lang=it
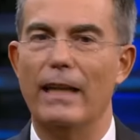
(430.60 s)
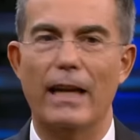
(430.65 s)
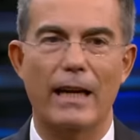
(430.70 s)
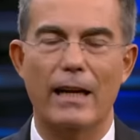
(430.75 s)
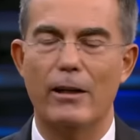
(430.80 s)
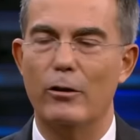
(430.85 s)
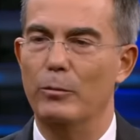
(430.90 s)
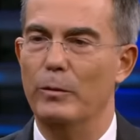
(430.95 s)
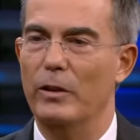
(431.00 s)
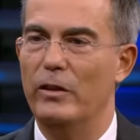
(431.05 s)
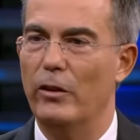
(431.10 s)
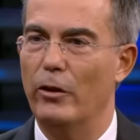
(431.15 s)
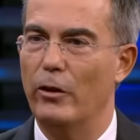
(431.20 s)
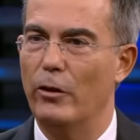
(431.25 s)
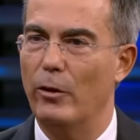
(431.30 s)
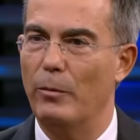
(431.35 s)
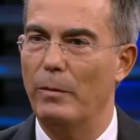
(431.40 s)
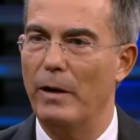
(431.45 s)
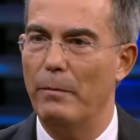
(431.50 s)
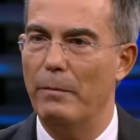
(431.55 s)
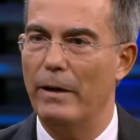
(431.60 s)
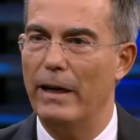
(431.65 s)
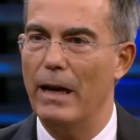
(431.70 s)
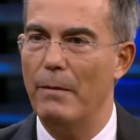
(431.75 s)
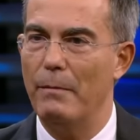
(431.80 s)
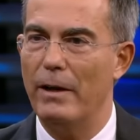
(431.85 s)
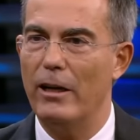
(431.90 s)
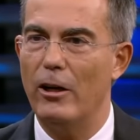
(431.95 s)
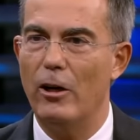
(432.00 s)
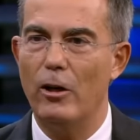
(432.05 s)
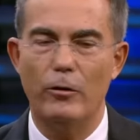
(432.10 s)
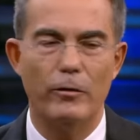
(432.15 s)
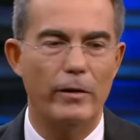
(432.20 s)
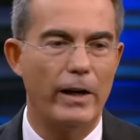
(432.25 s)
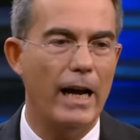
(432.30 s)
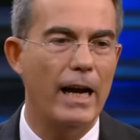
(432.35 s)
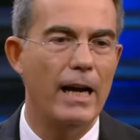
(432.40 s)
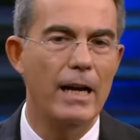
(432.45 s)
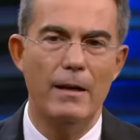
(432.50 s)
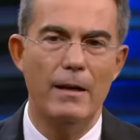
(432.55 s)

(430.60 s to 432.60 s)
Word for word: dalla Commissione europea per la manovra,